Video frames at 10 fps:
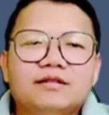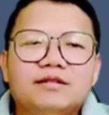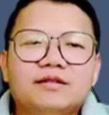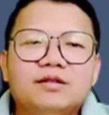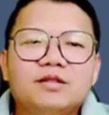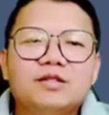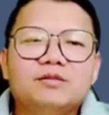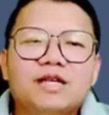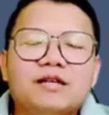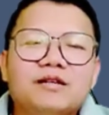được trong
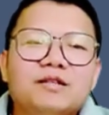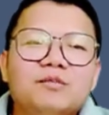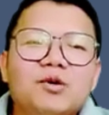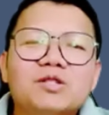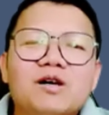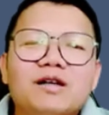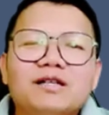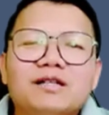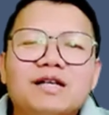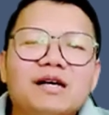thang khả năng một sọ
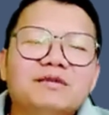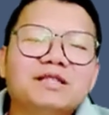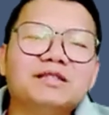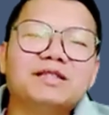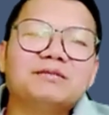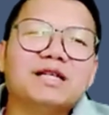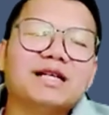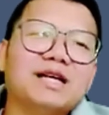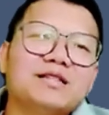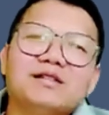nâng cả đôi về dơ cầm ta
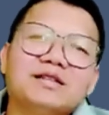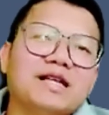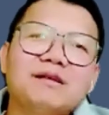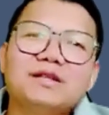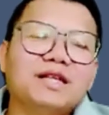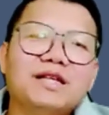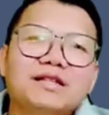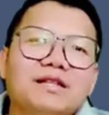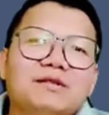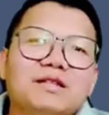cắt sọ tam cà rê
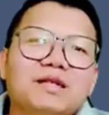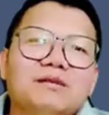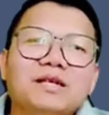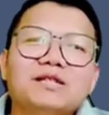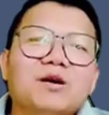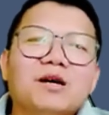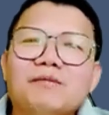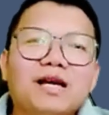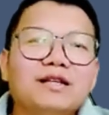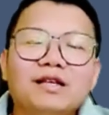tới về miền là bay sọ
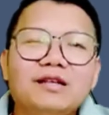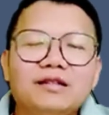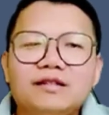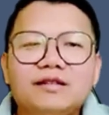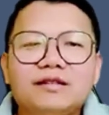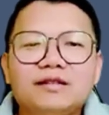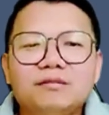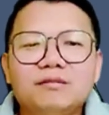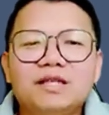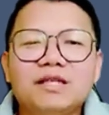khmái tỉ
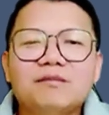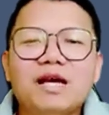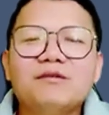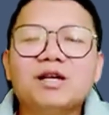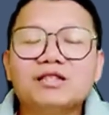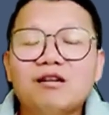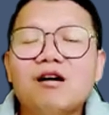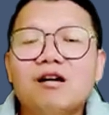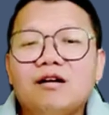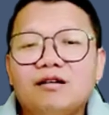cái này khmái bọt
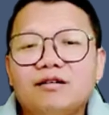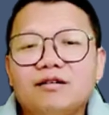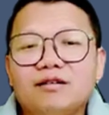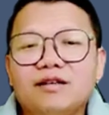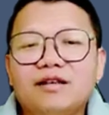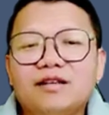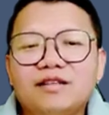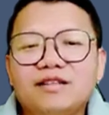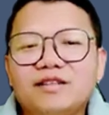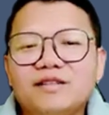sọ
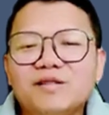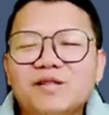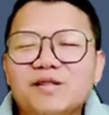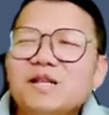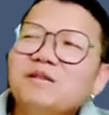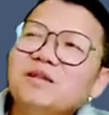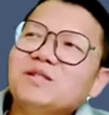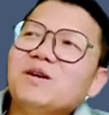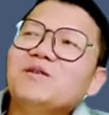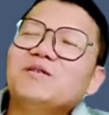là bay bay
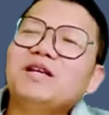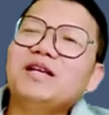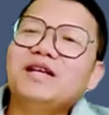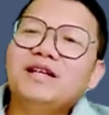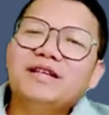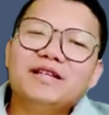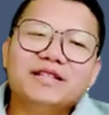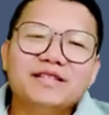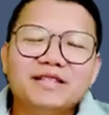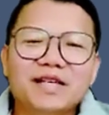sọ cà rê
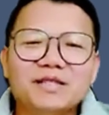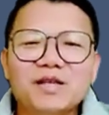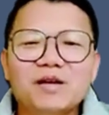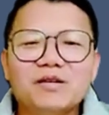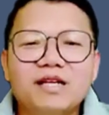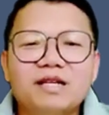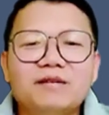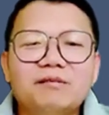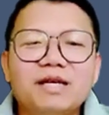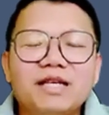cắt sọ cà rê
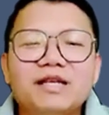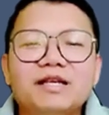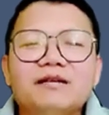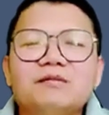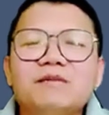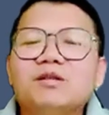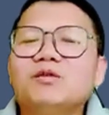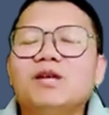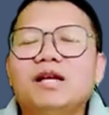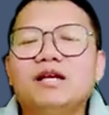bay ấy cái bay cà
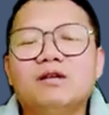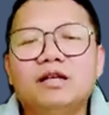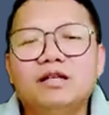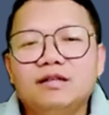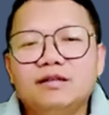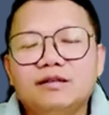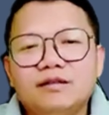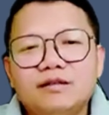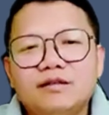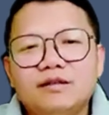rê này
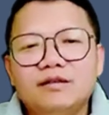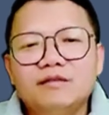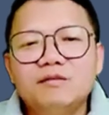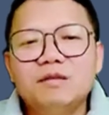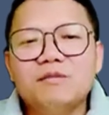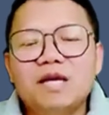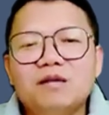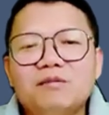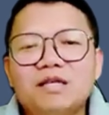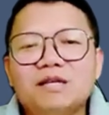cái miền ban
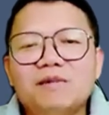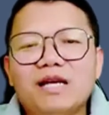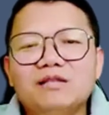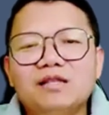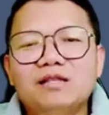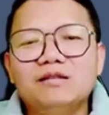là bay khmái rồi